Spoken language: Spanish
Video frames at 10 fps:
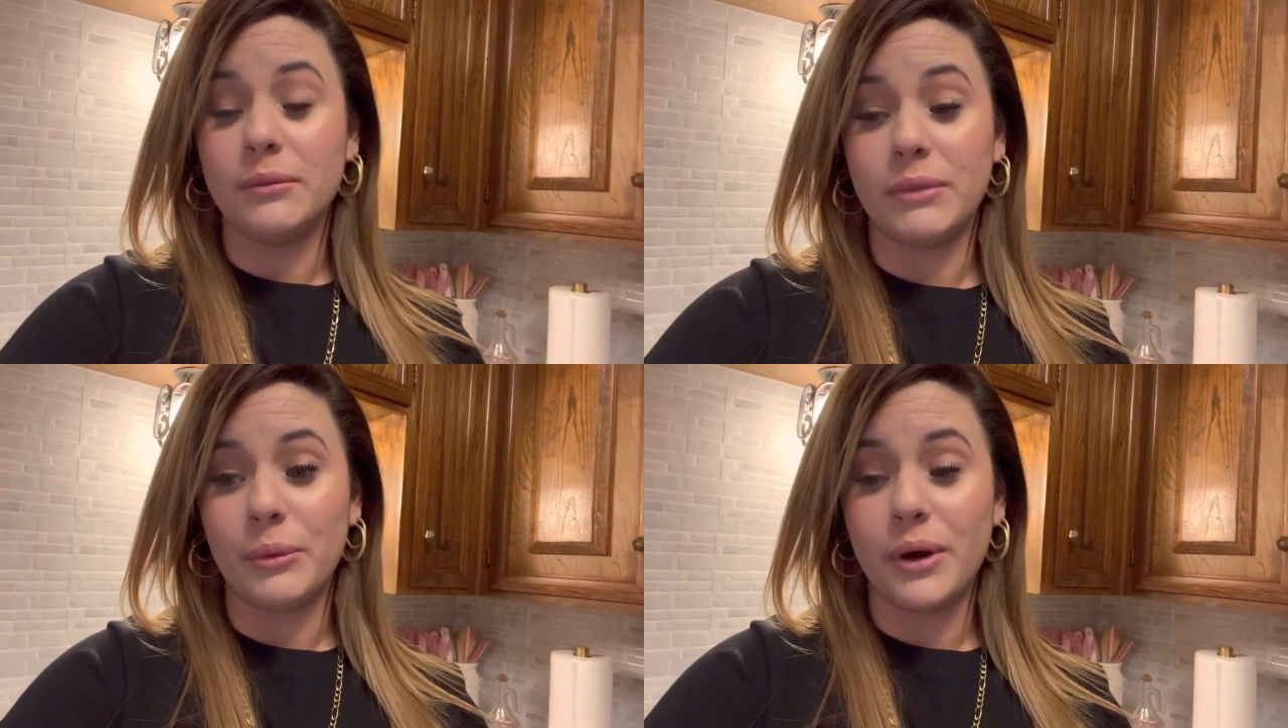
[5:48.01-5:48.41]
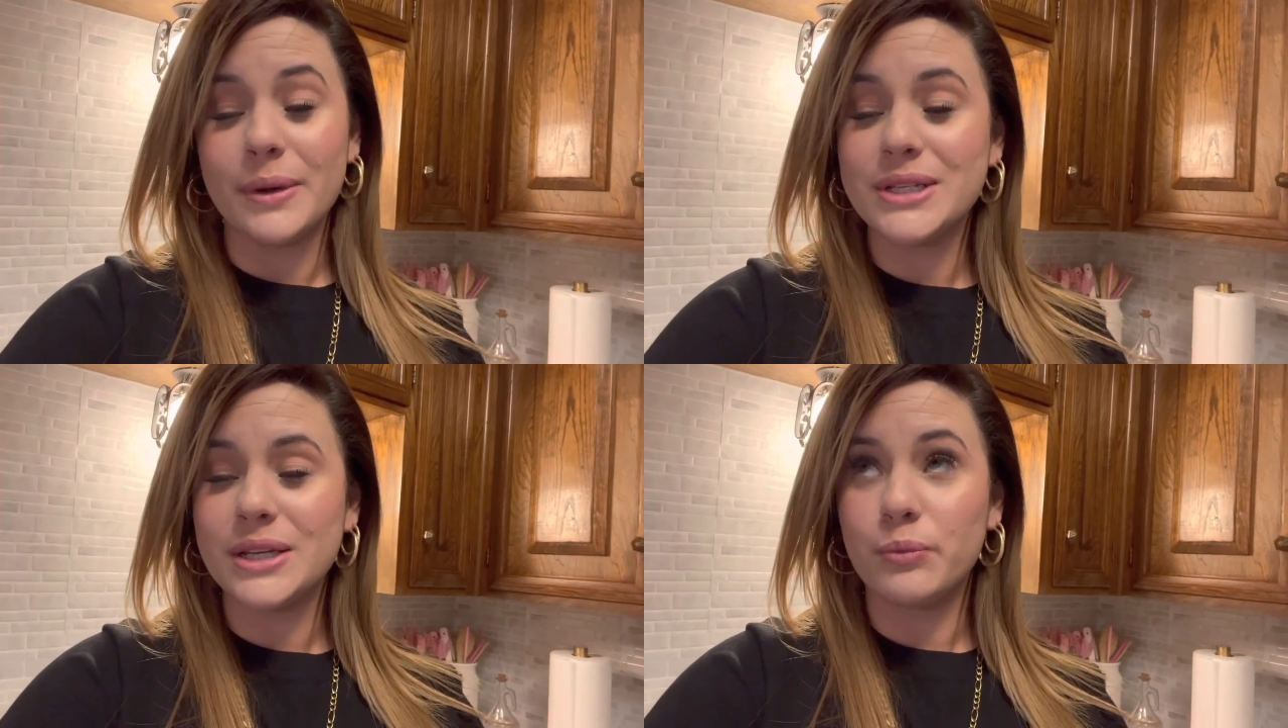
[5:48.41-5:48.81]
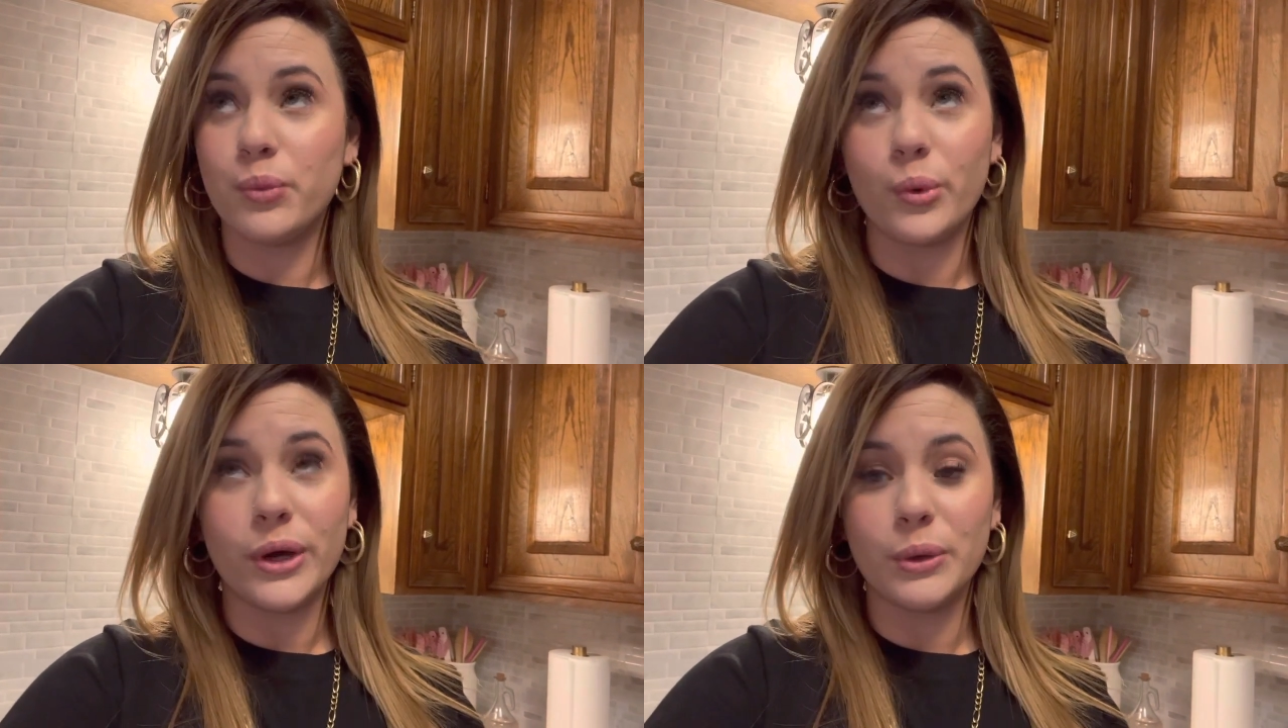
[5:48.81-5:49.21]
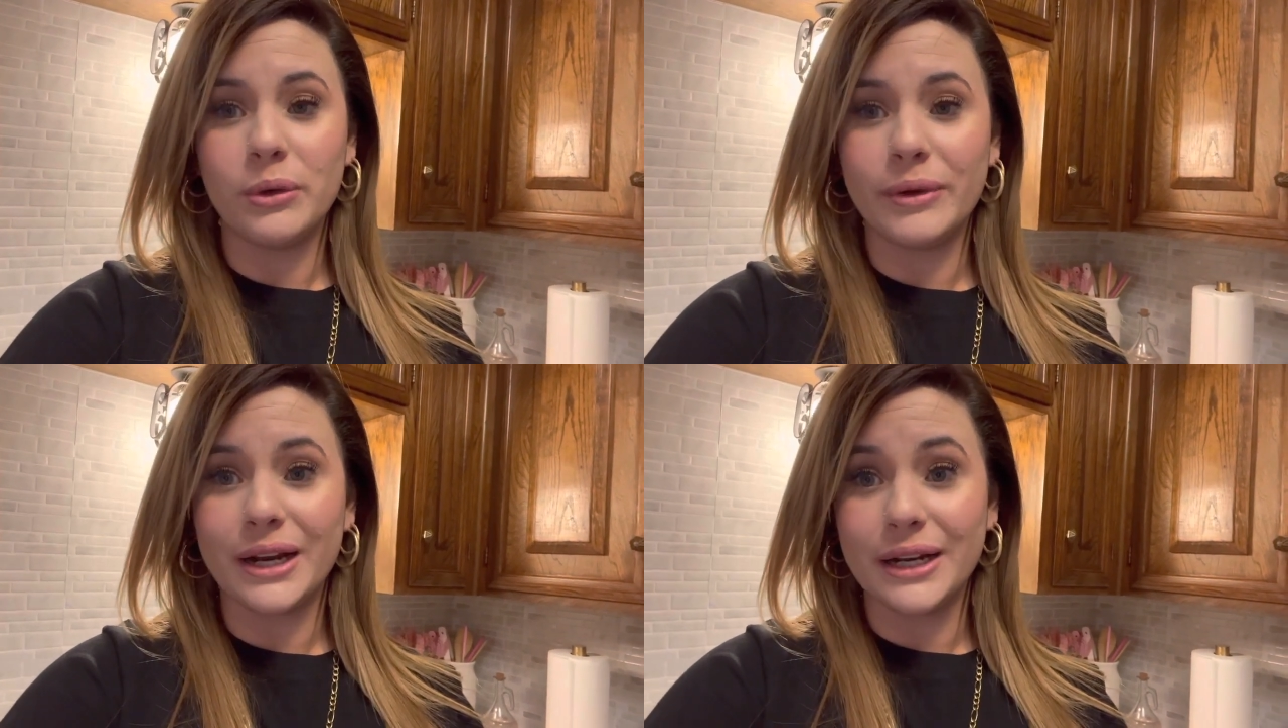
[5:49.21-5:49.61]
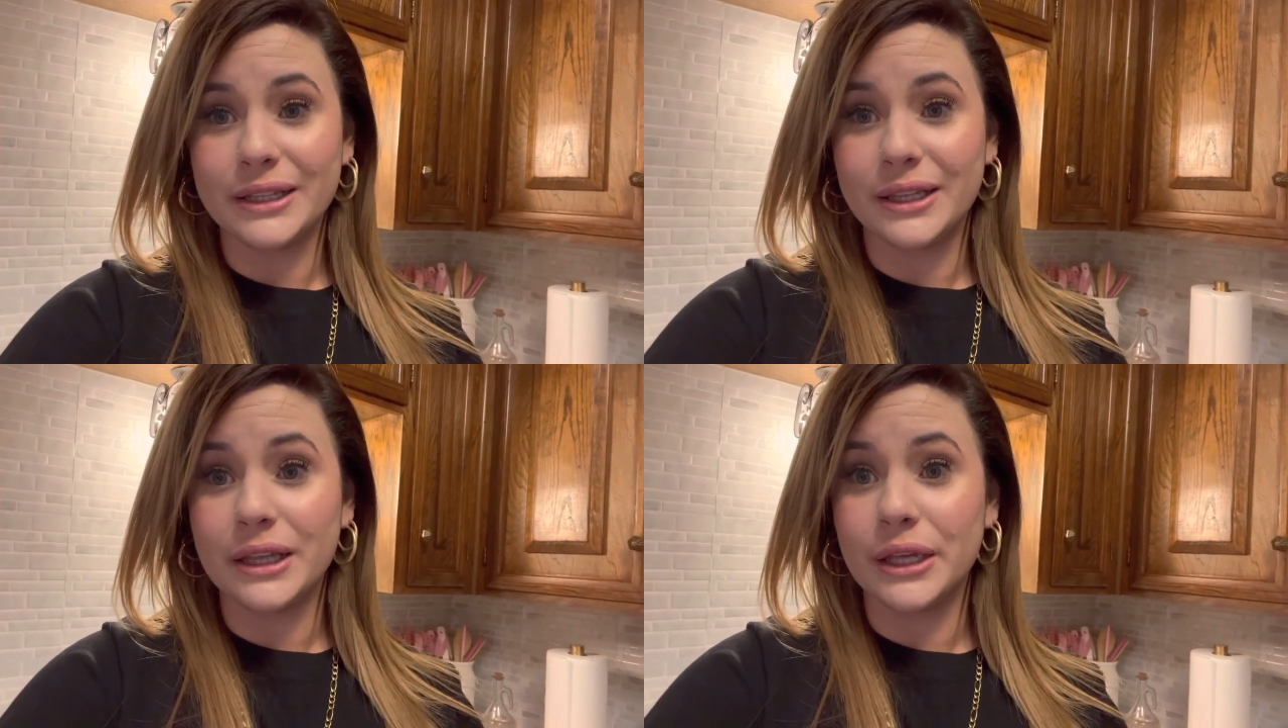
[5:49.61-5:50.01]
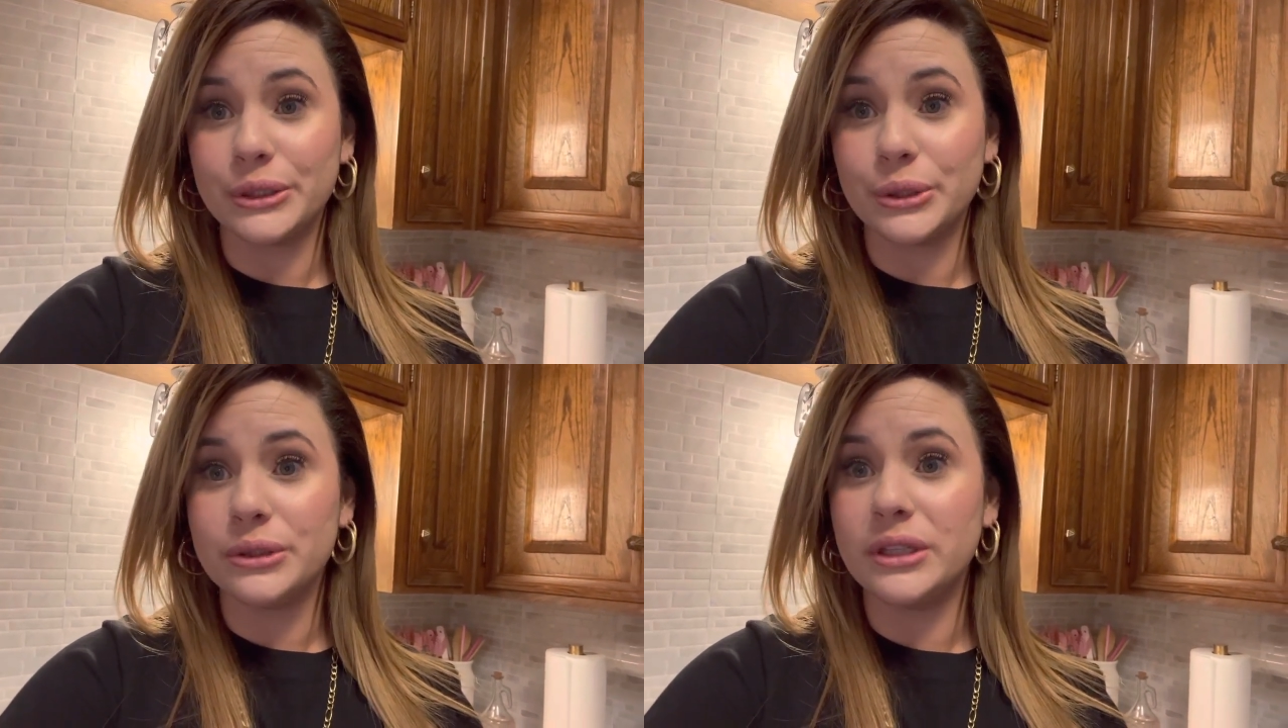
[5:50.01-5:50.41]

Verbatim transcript: Vamos a ver si puedo volver a la tienda en estos